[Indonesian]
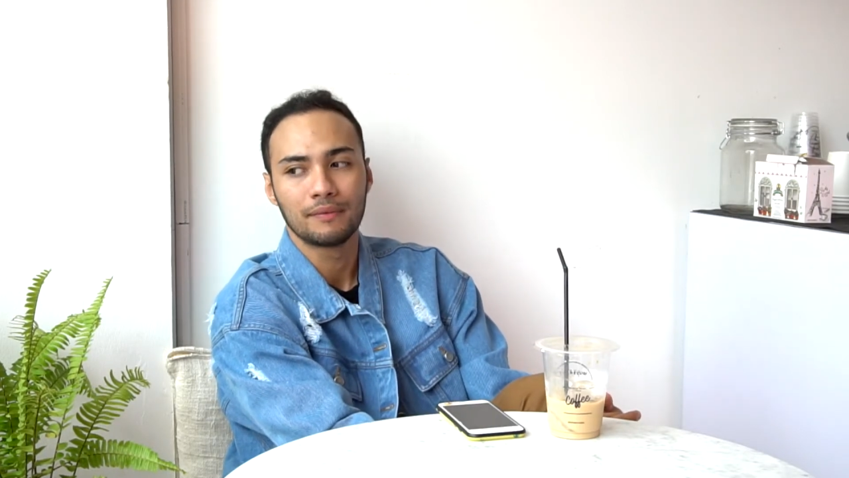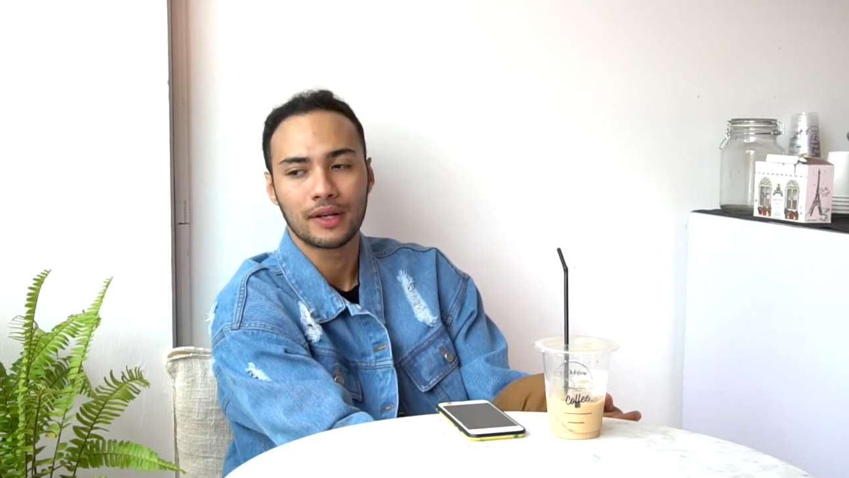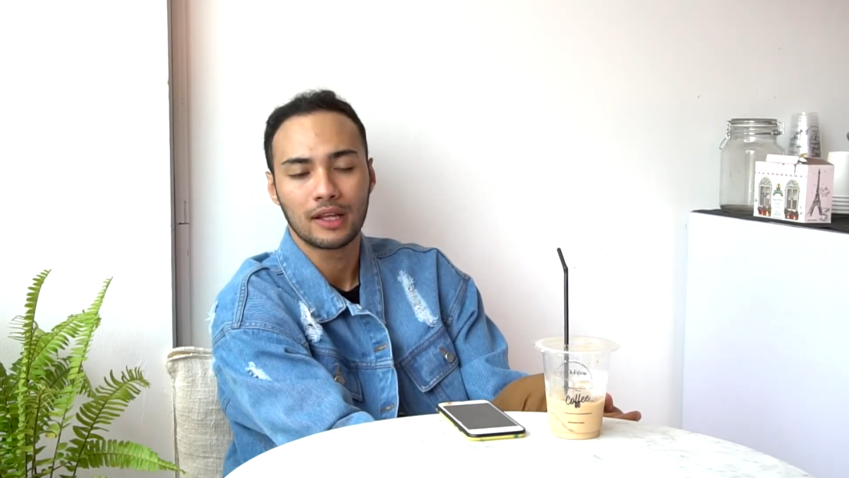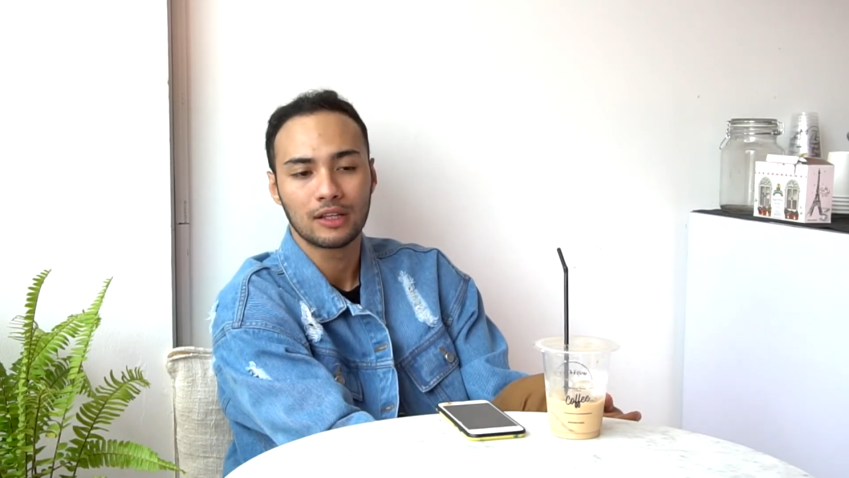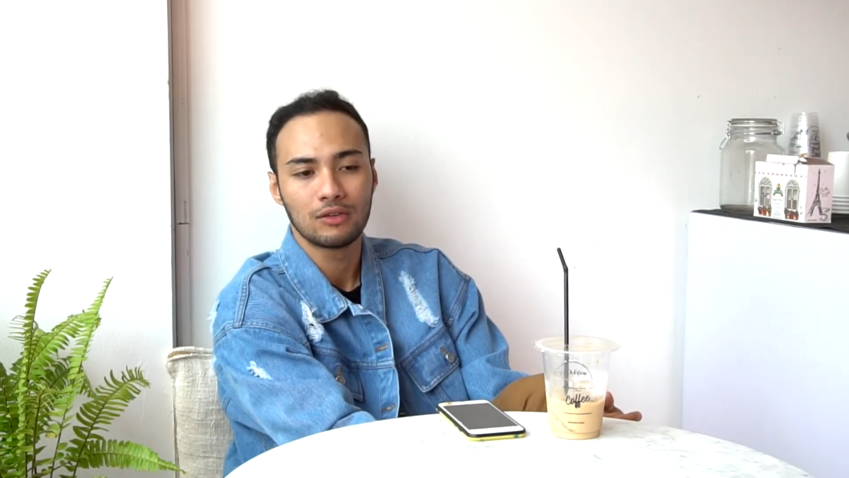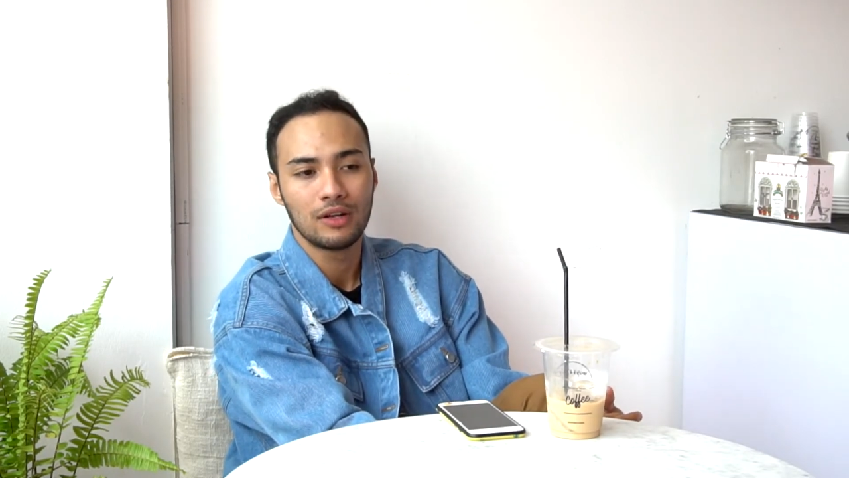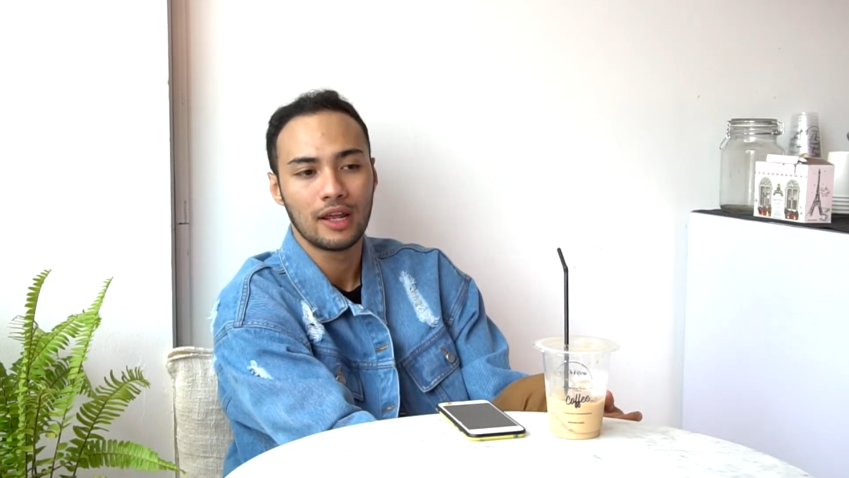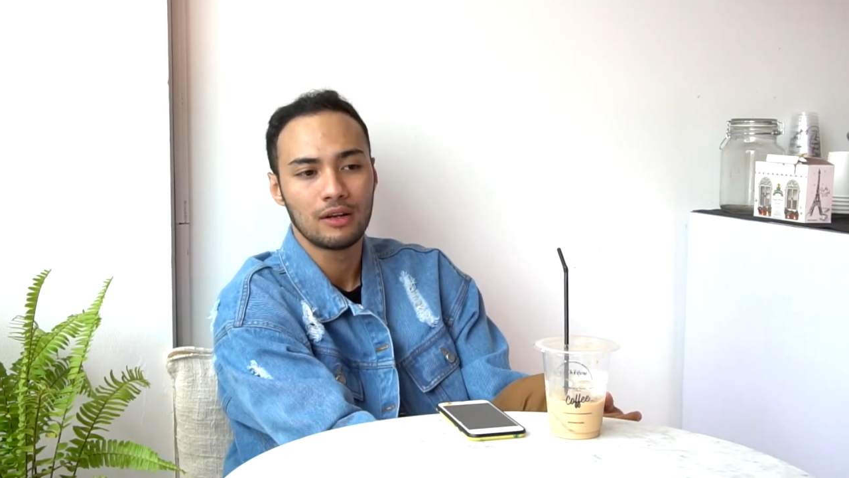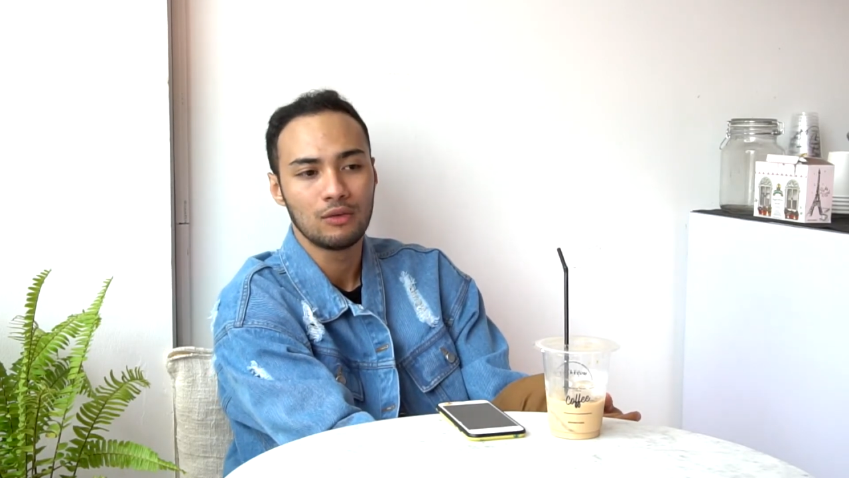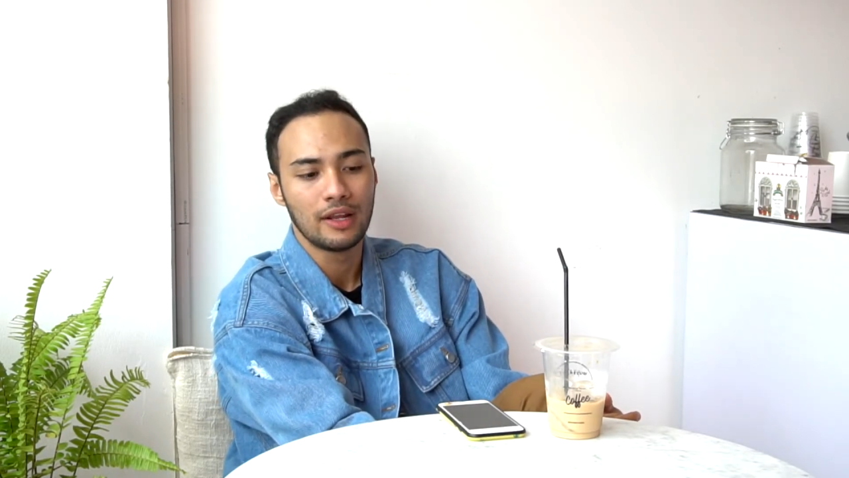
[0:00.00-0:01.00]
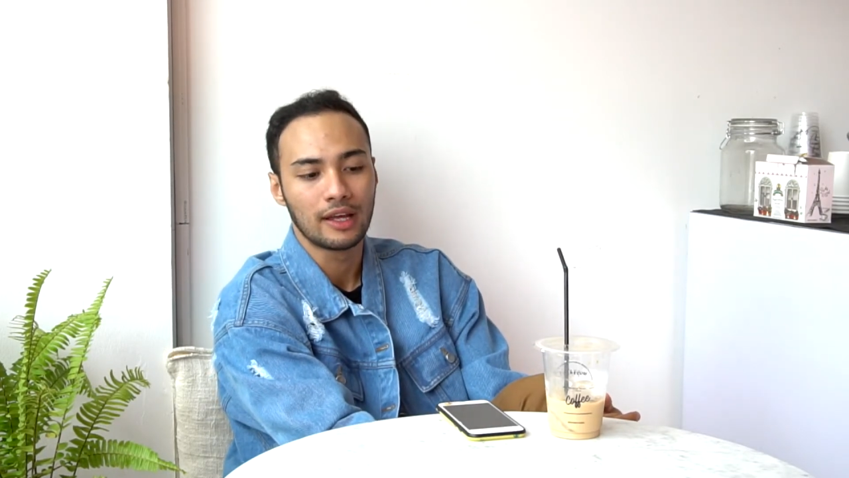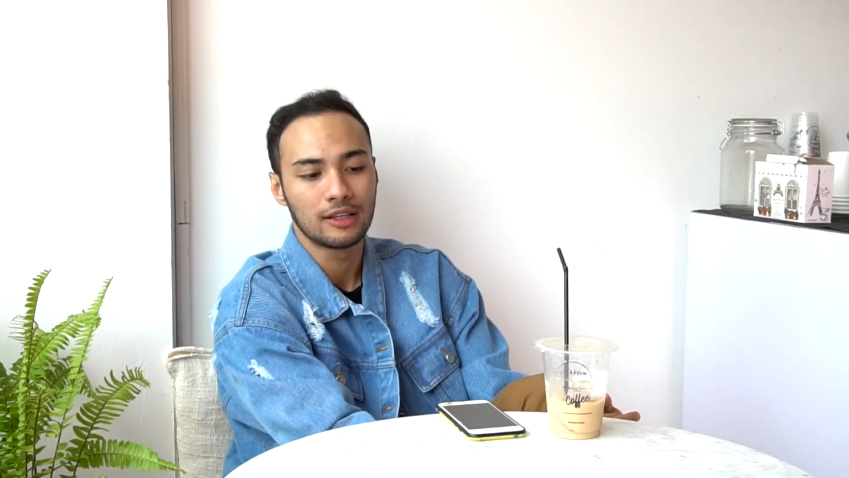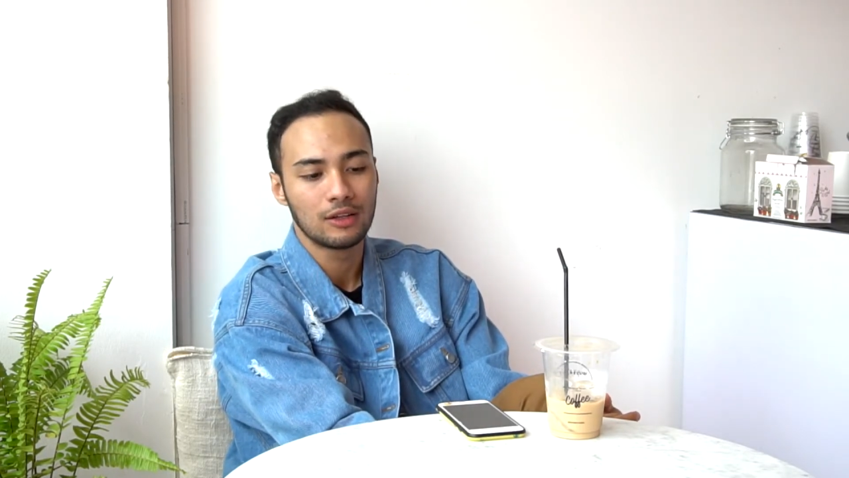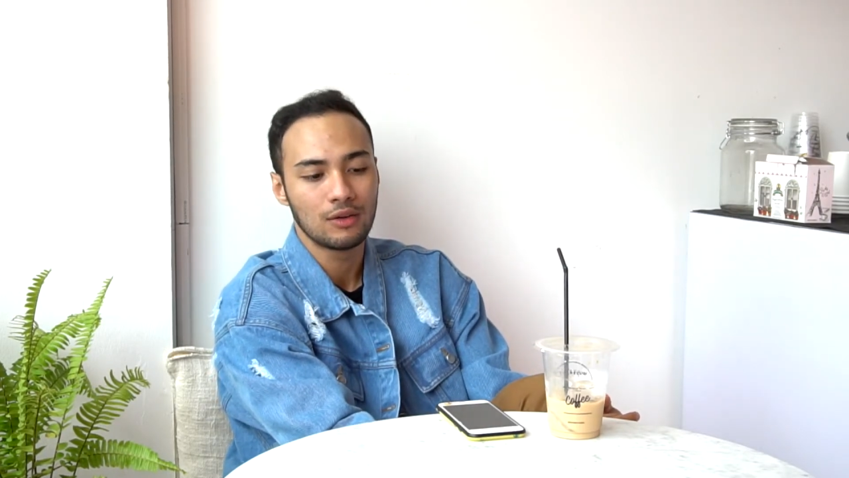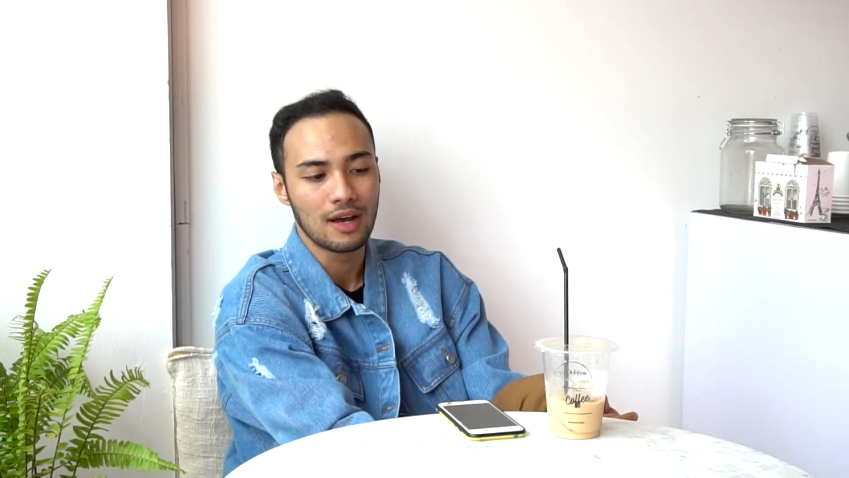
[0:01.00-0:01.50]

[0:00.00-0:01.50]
ternyata tuh dunia dunia itu tuh